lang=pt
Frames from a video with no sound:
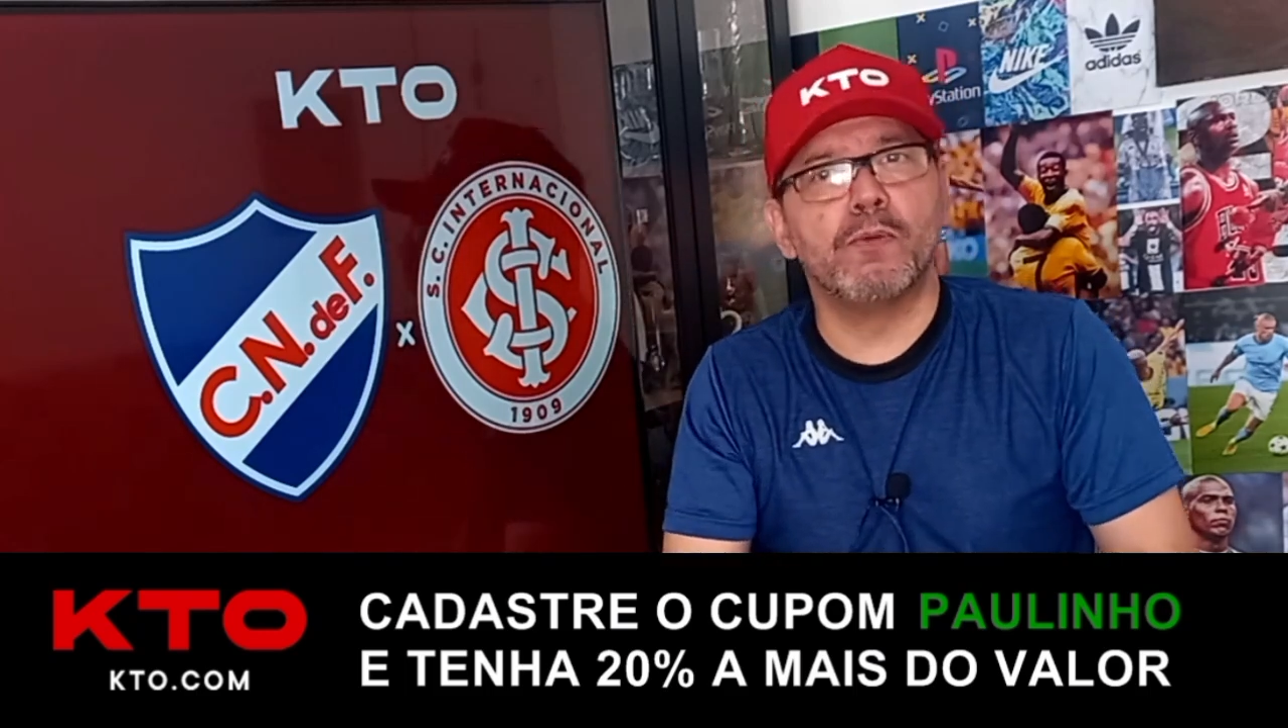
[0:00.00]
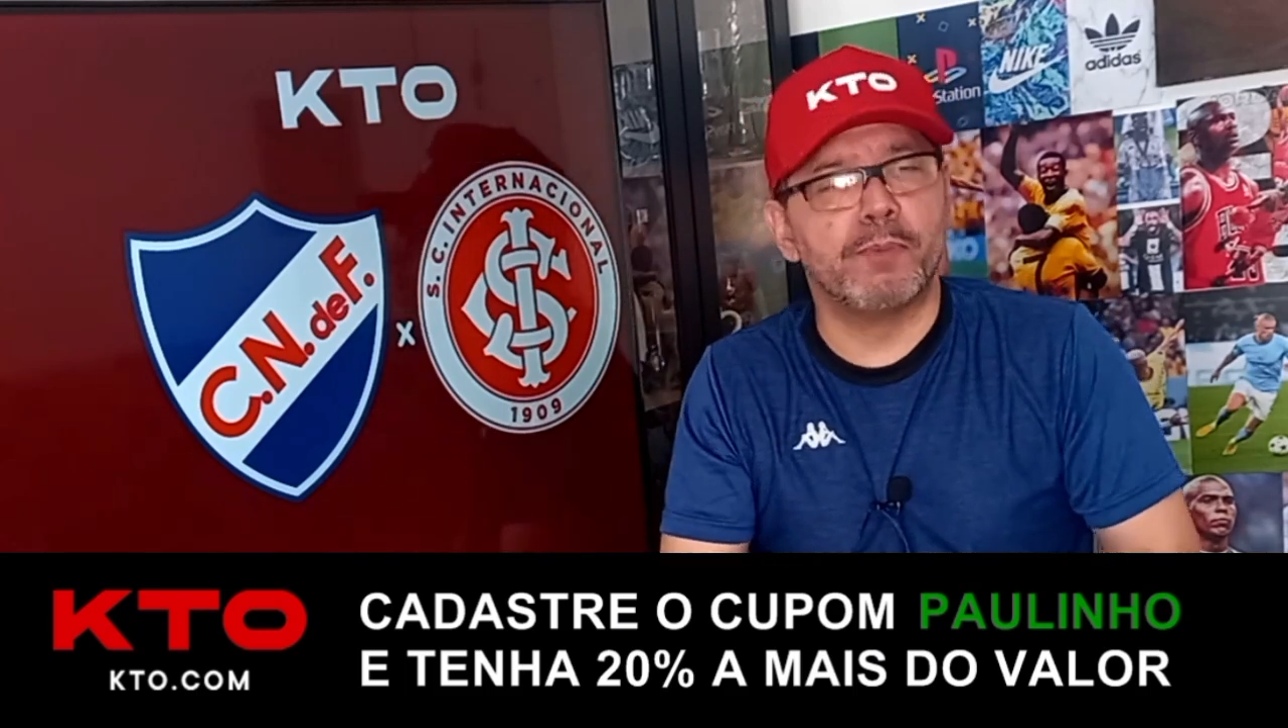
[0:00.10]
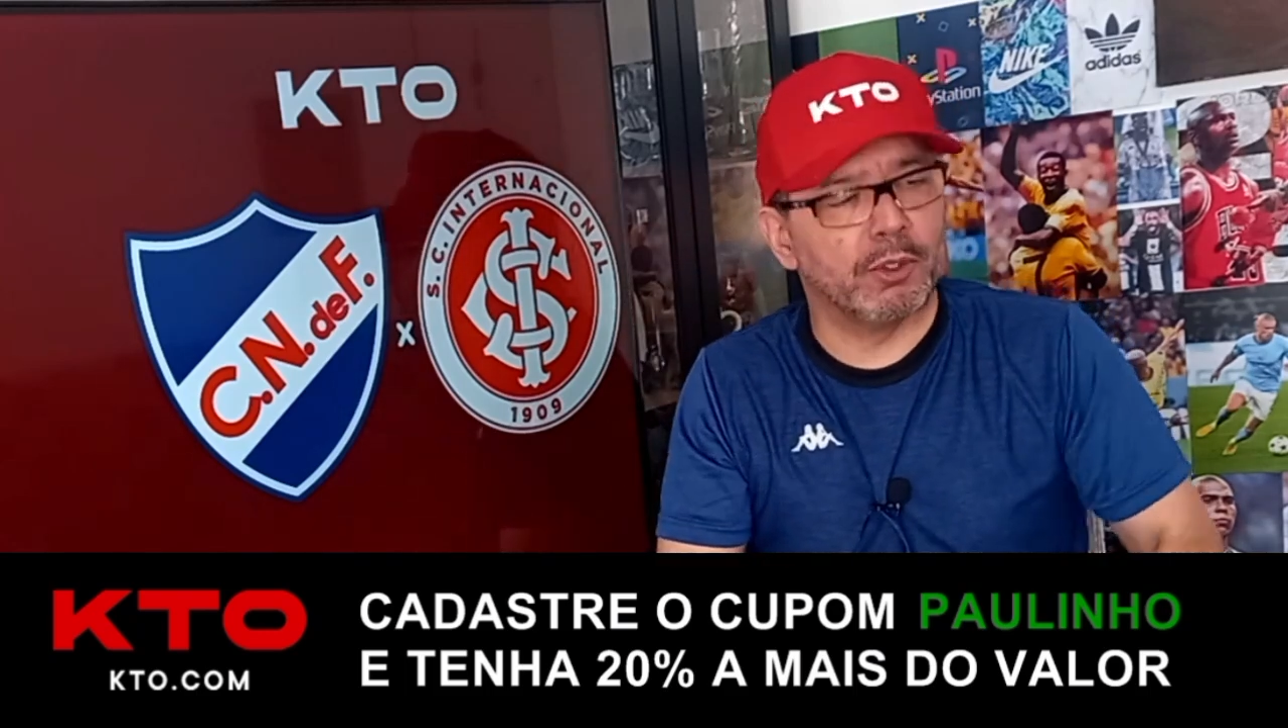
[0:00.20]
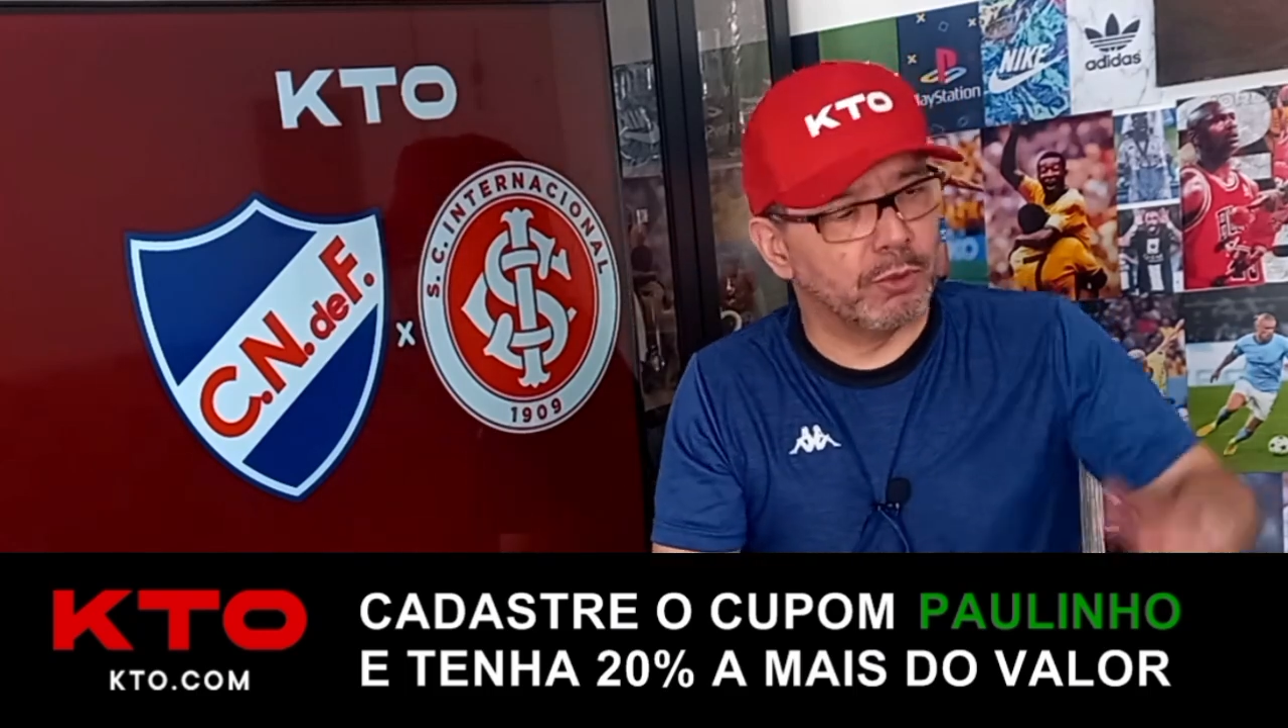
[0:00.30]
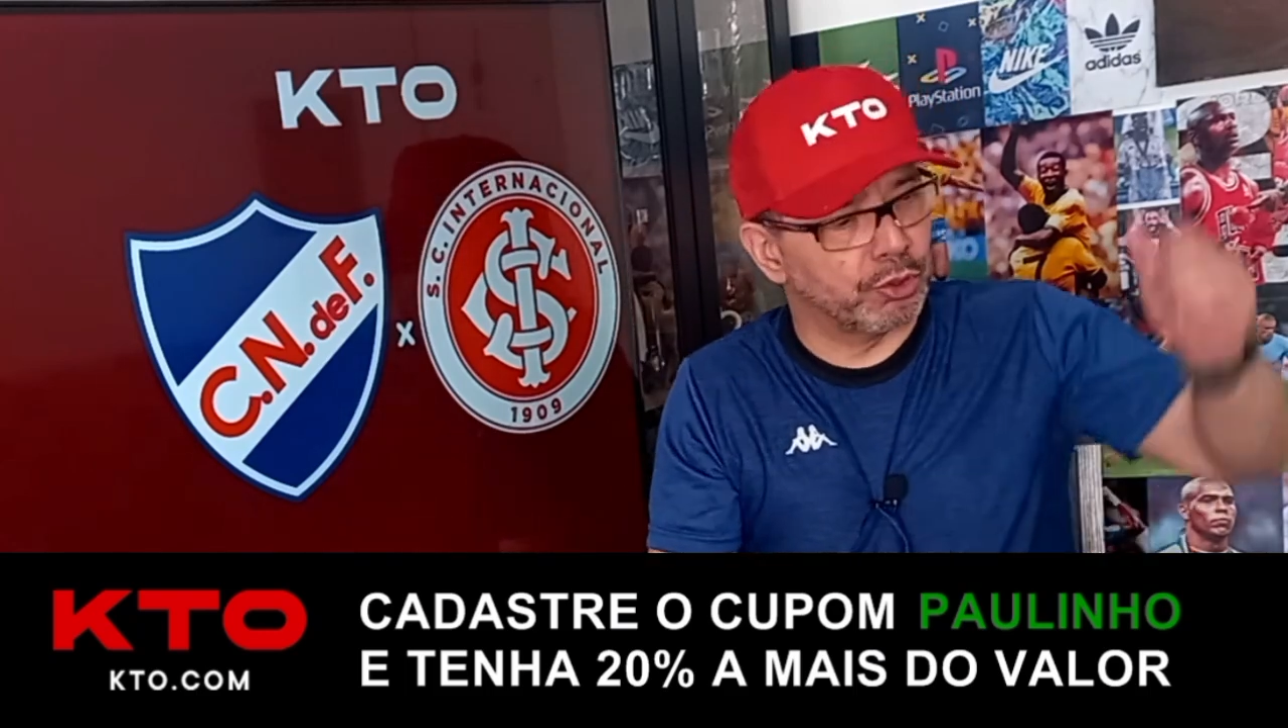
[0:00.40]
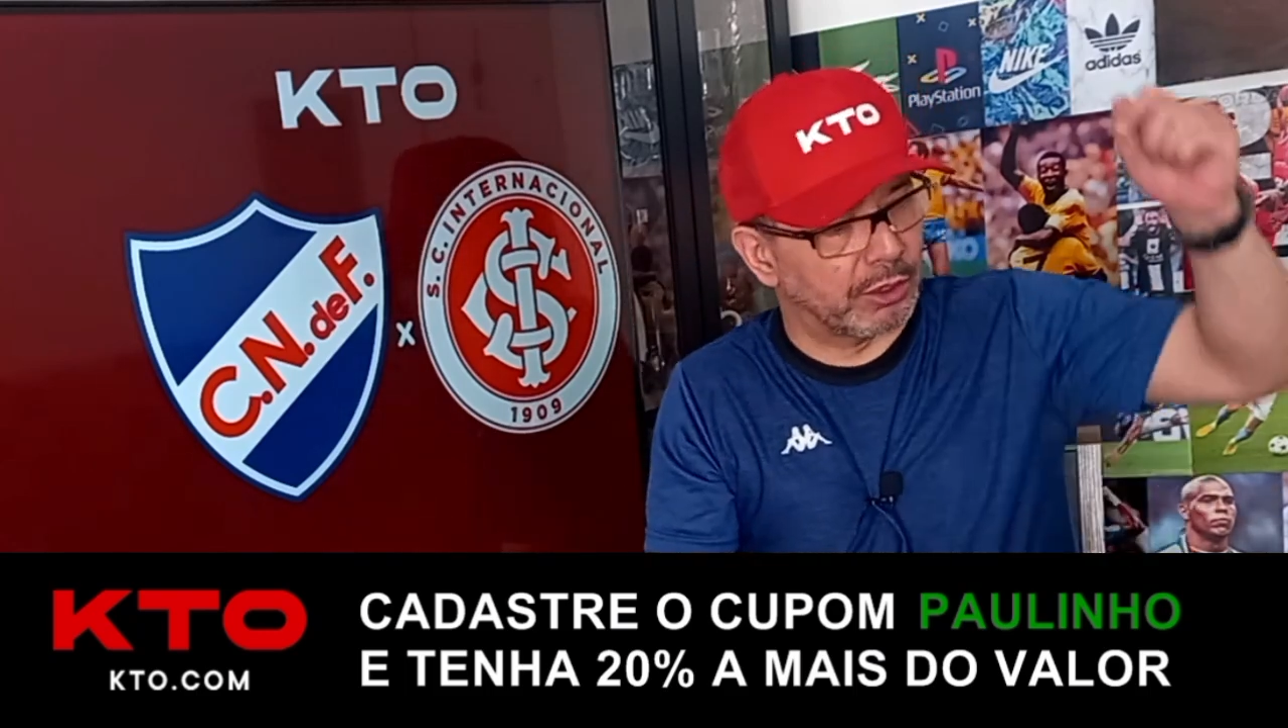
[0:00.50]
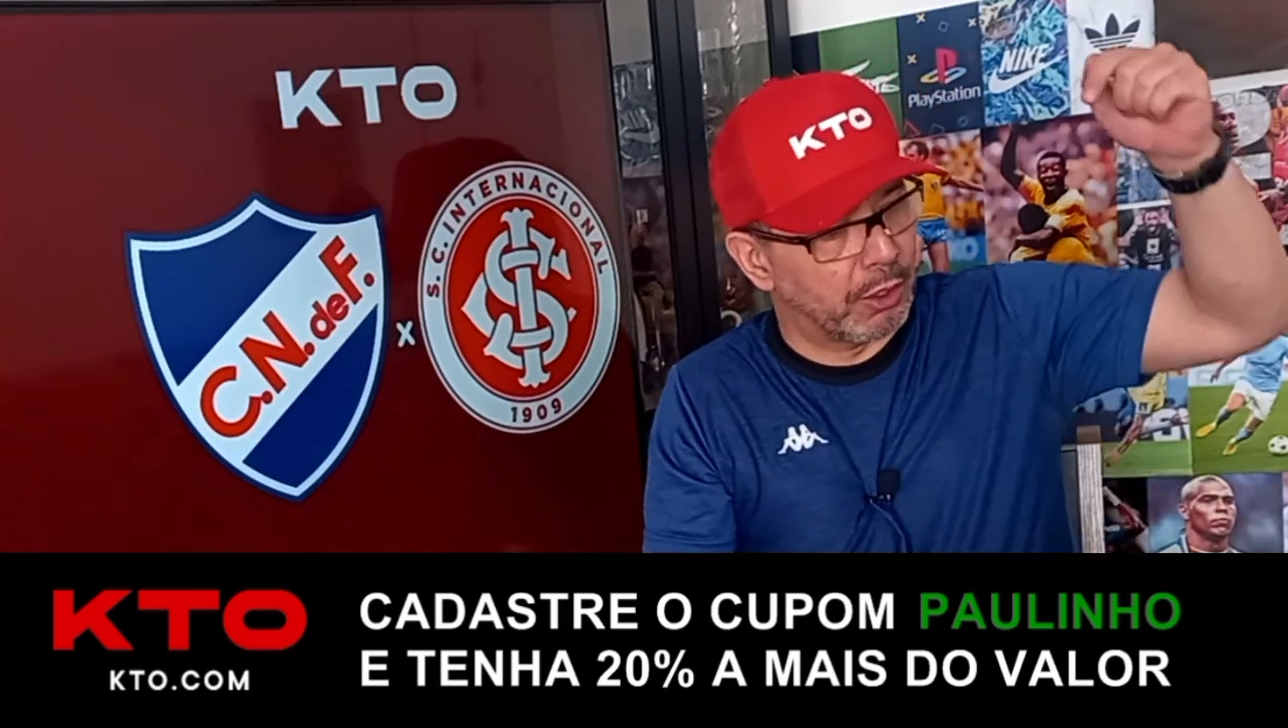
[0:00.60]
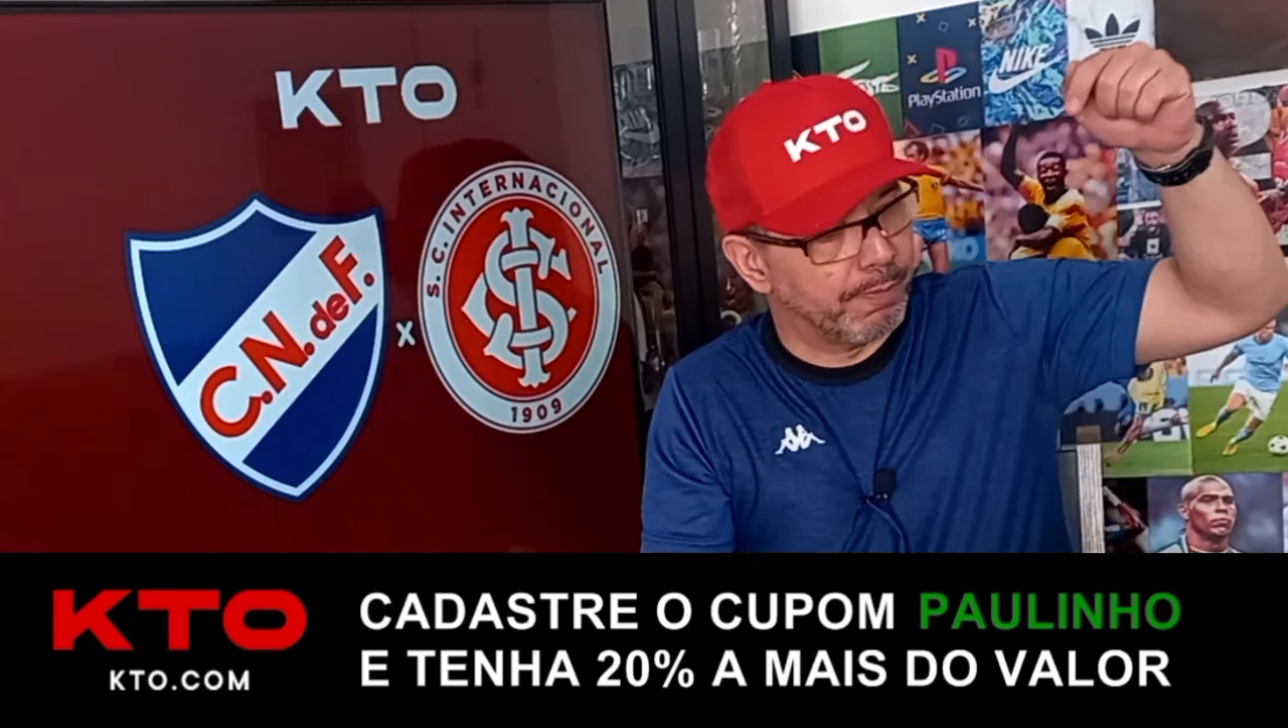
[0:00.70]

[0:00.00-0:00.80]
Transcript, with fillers: promocional